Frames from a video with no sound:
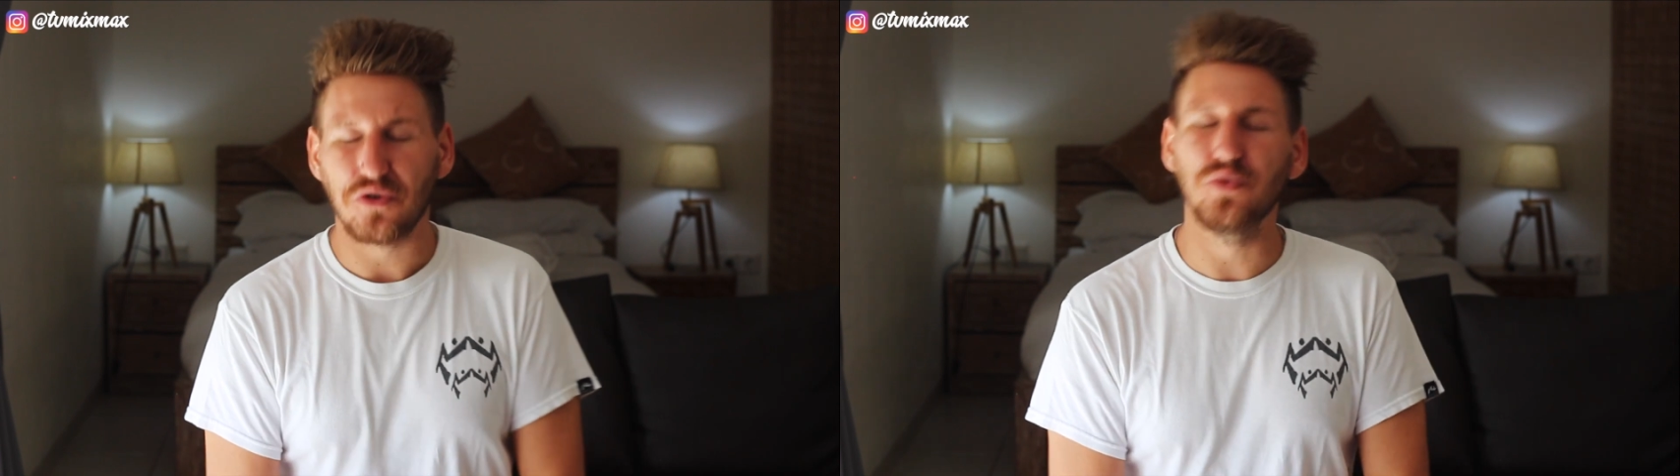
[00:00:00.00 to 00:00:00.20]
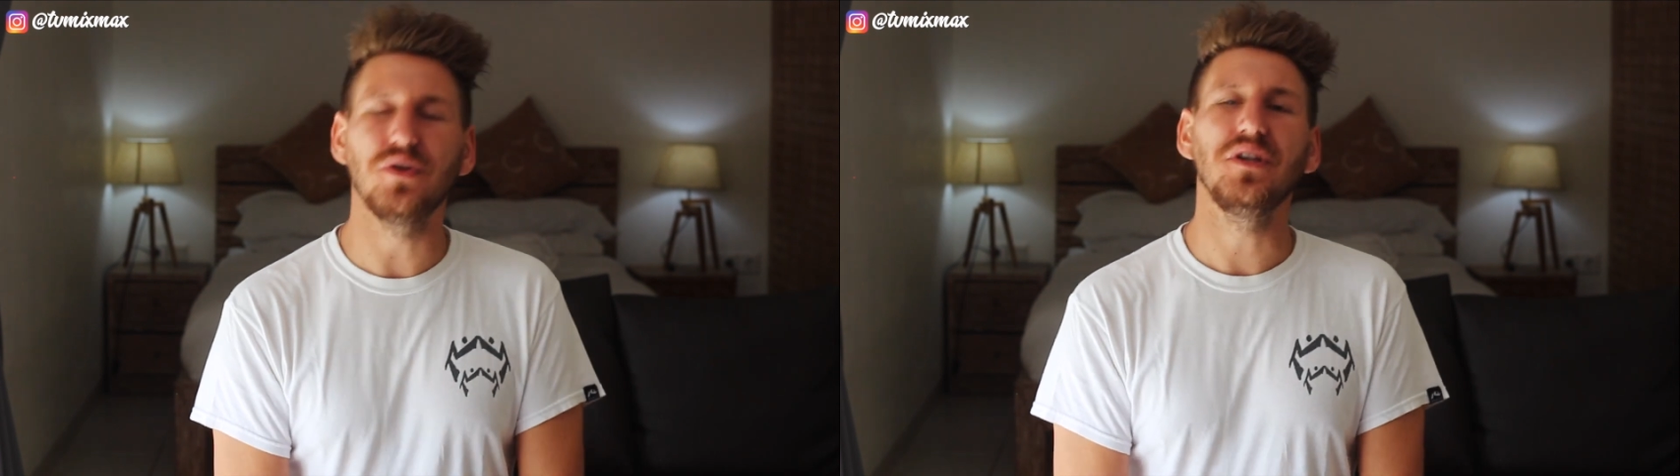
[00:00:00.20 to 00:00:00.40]

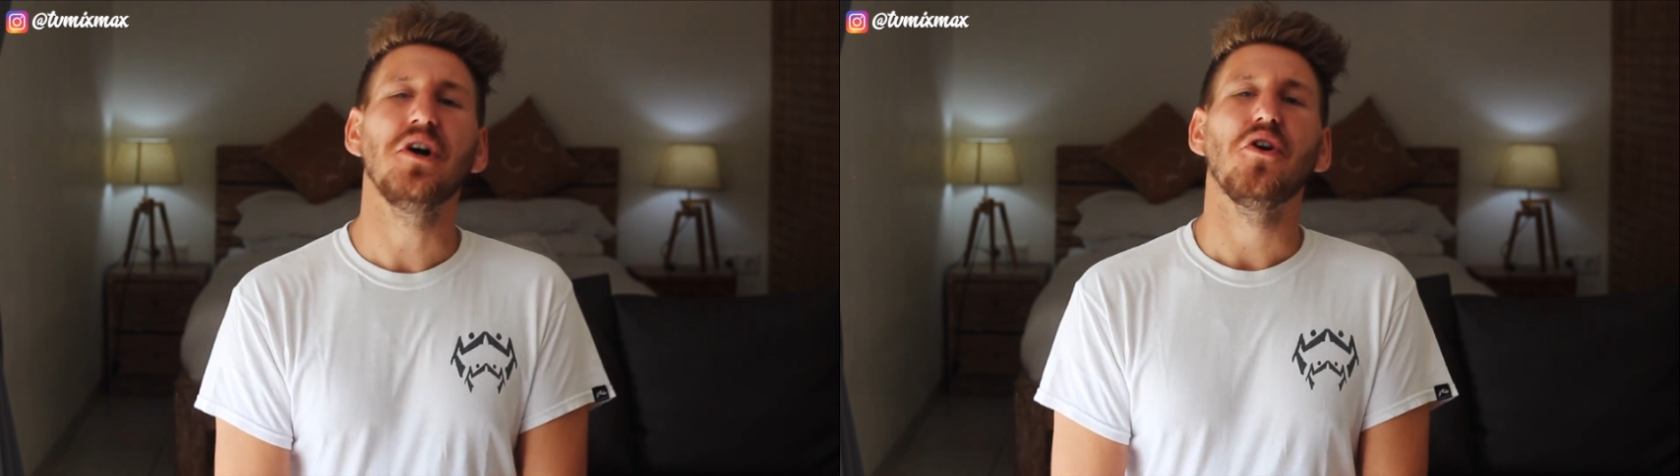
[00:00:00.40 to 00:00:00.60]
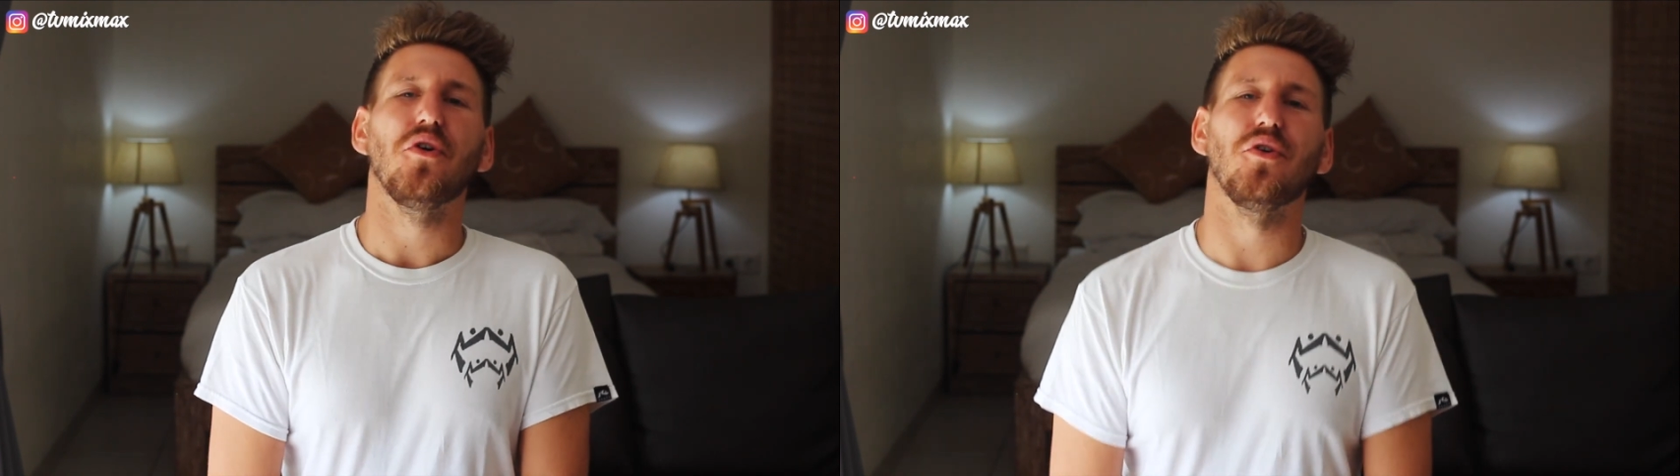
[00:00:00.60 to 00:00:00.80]
cool
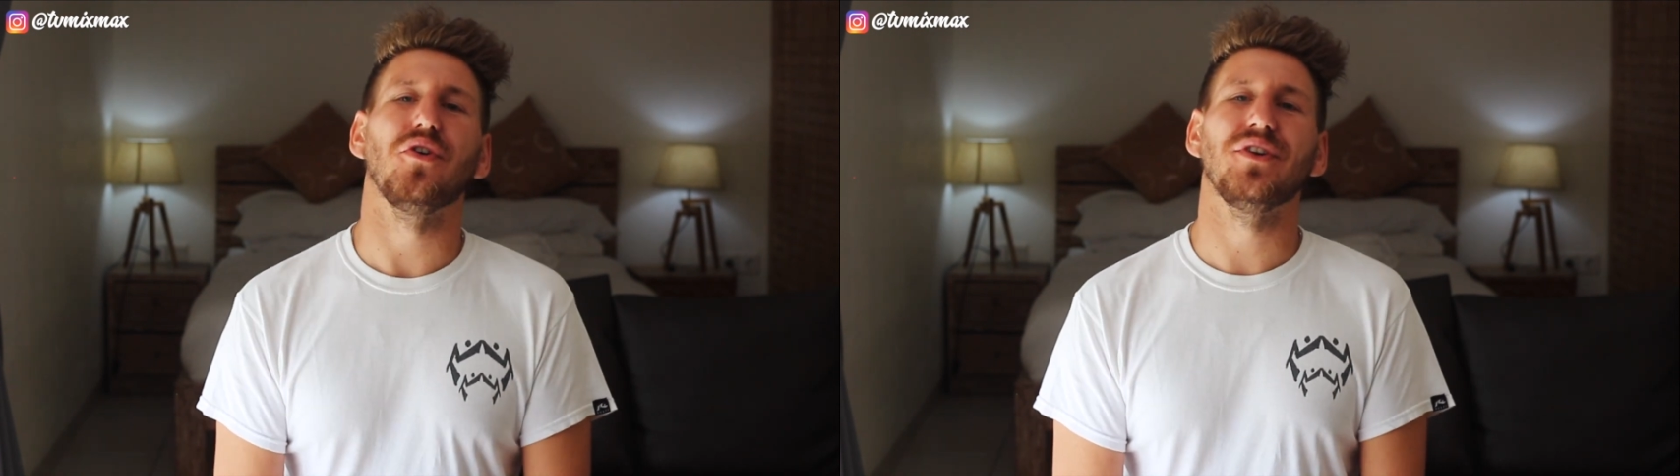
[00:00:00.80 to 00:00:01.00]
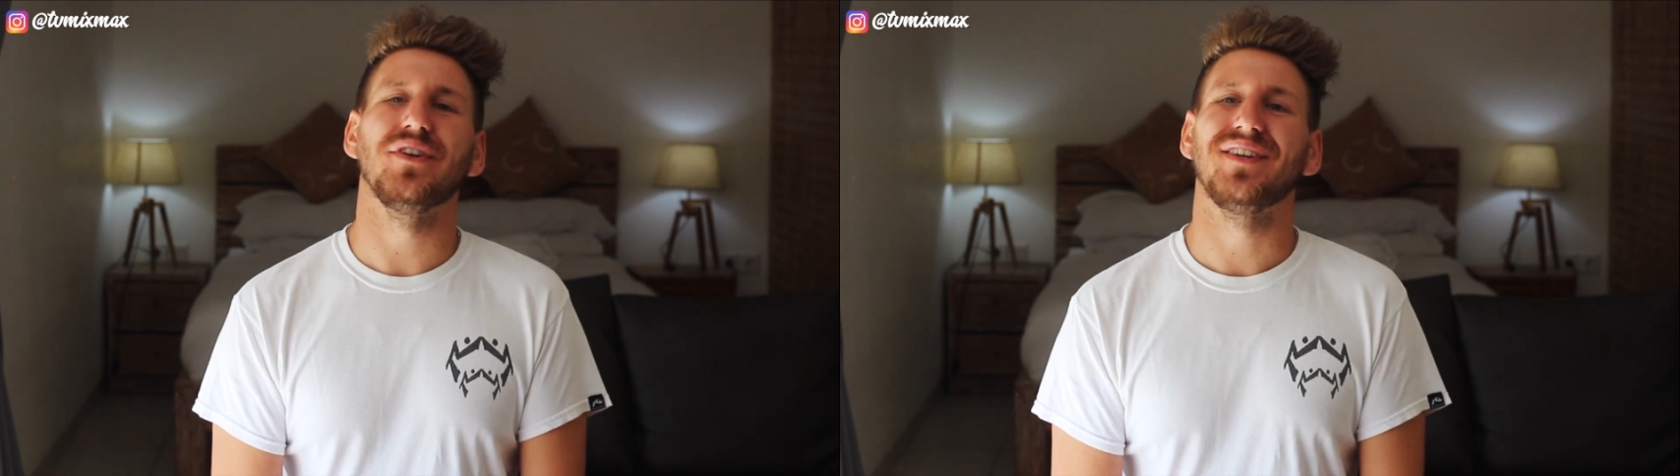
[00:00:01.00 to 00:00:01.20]

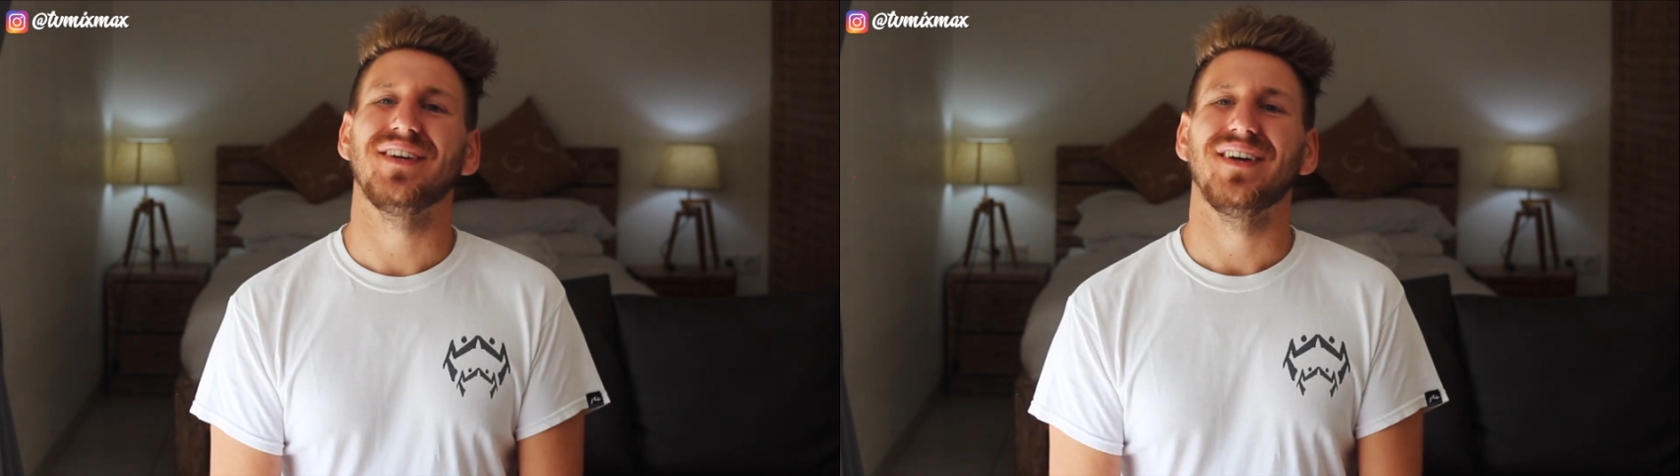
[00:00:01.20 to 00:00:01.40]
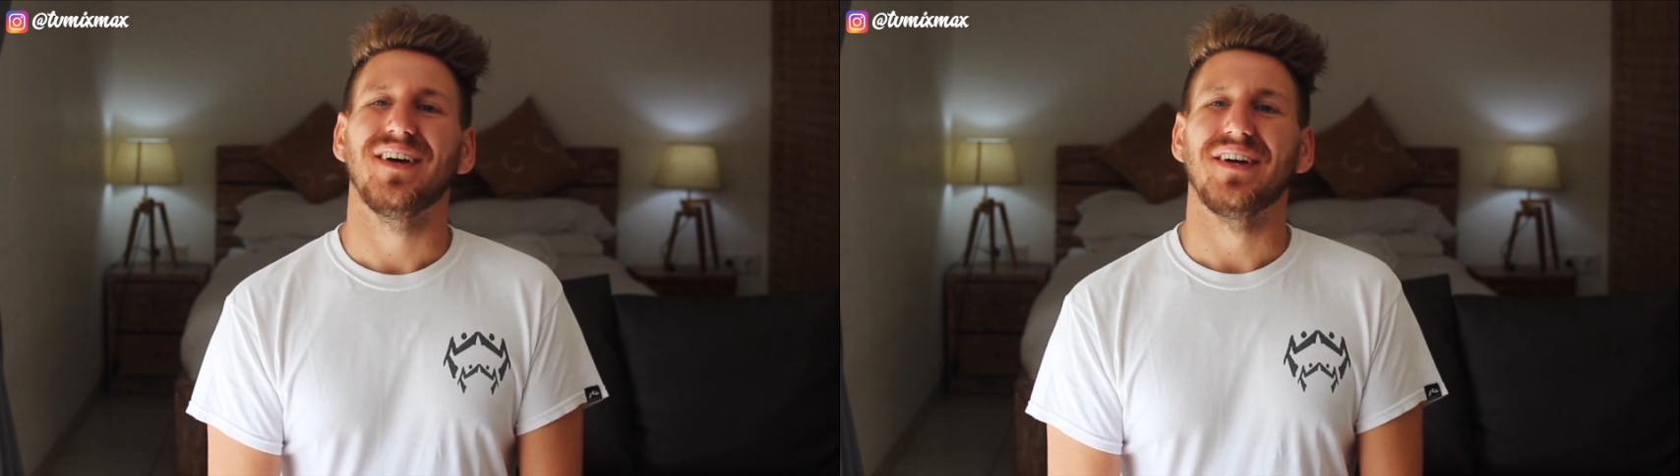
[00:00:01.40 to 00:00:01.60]
und
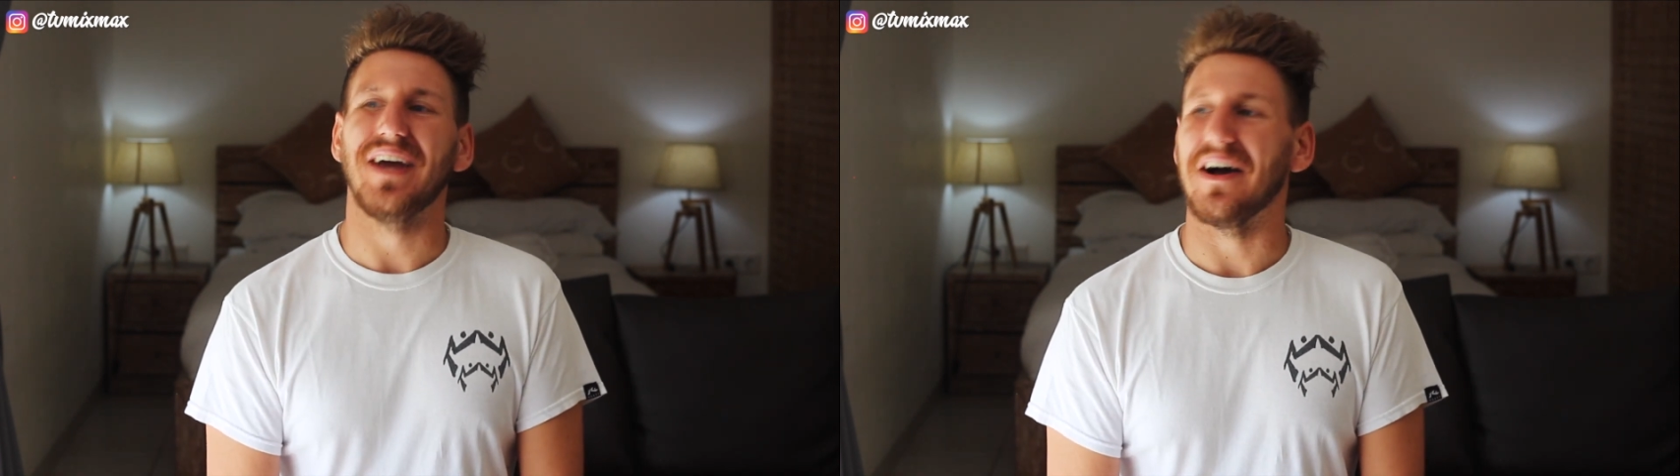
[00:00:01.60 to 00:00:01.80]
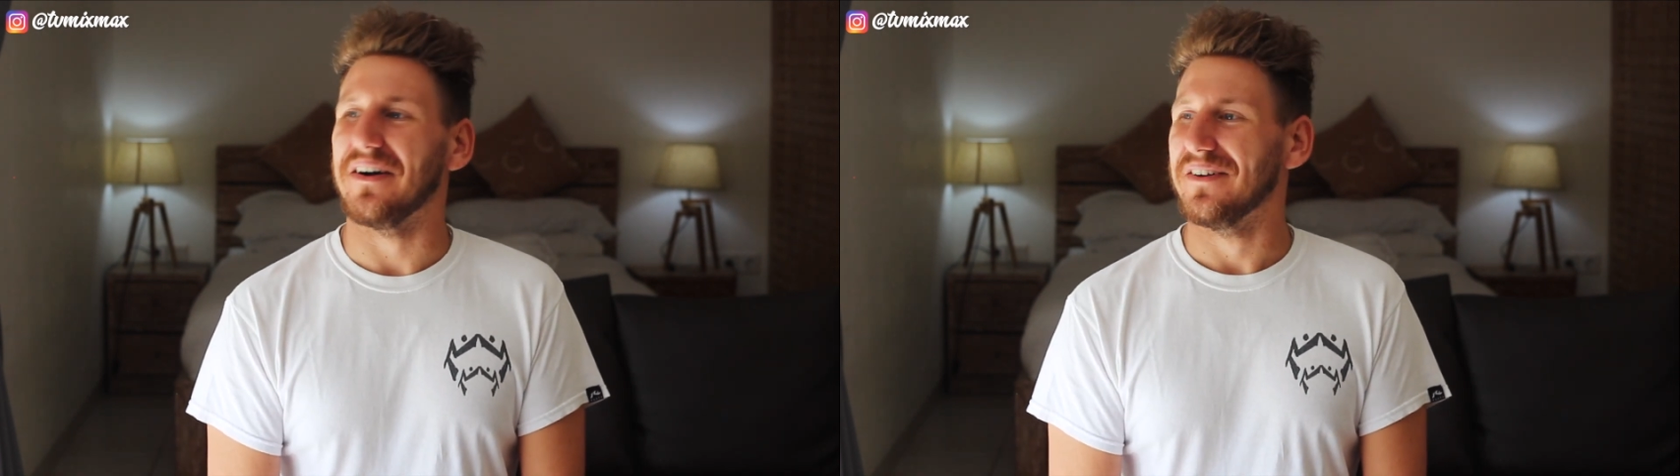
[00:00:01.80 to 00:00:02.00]

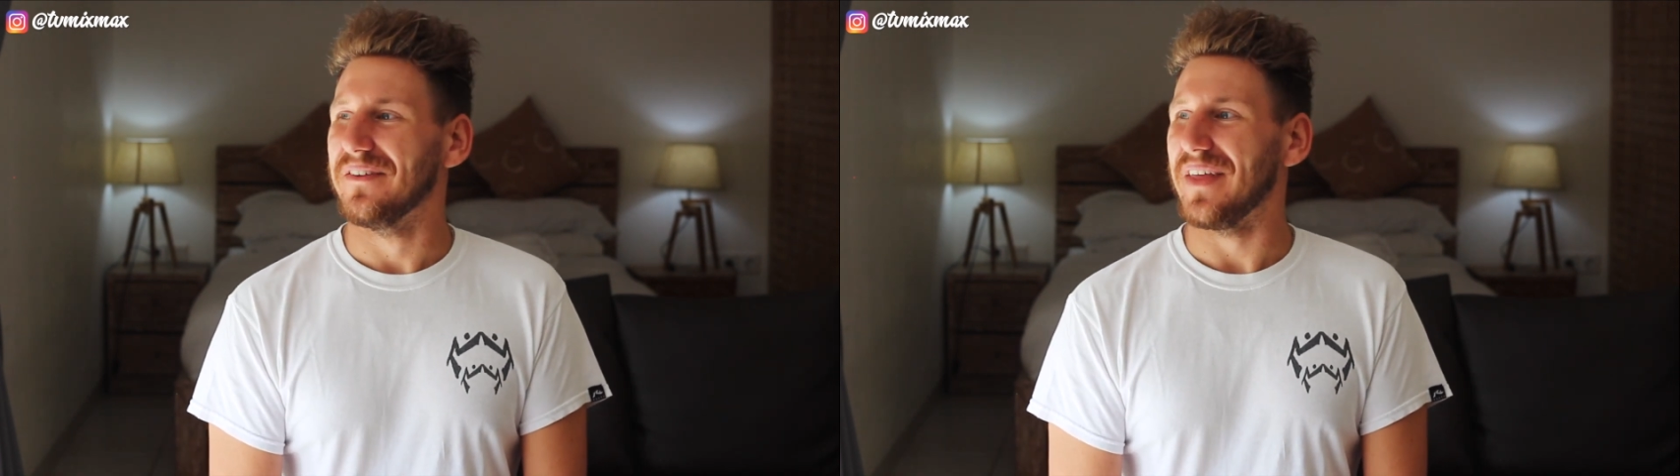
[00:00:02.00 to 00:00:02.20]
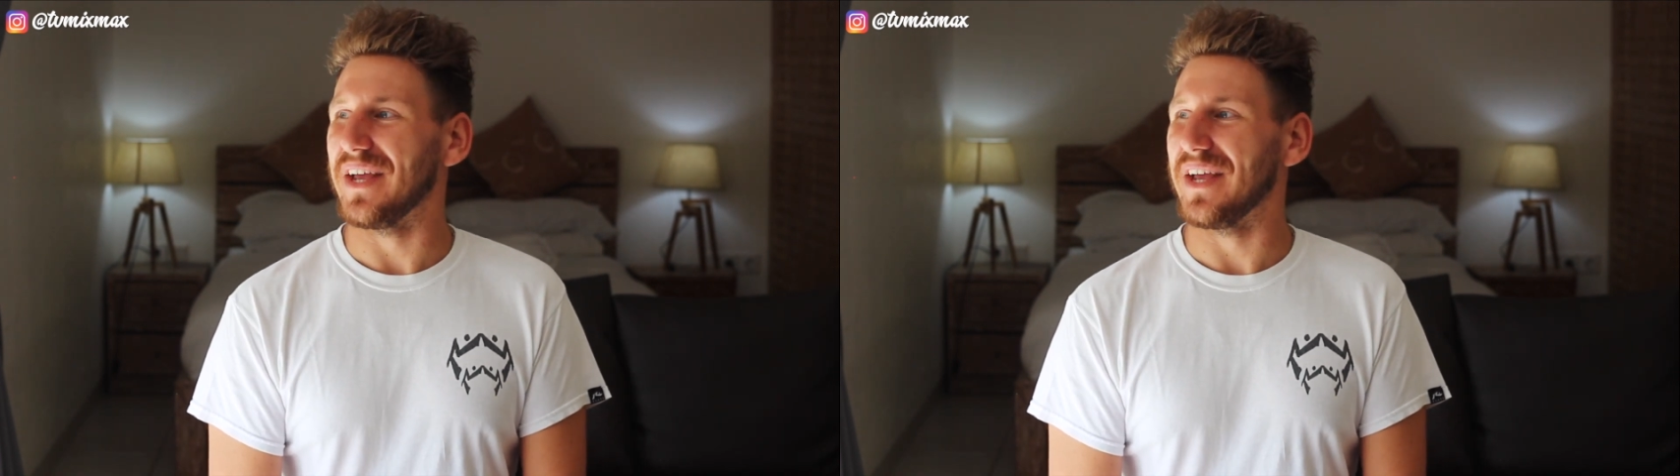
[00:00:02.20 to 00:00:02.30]
ja,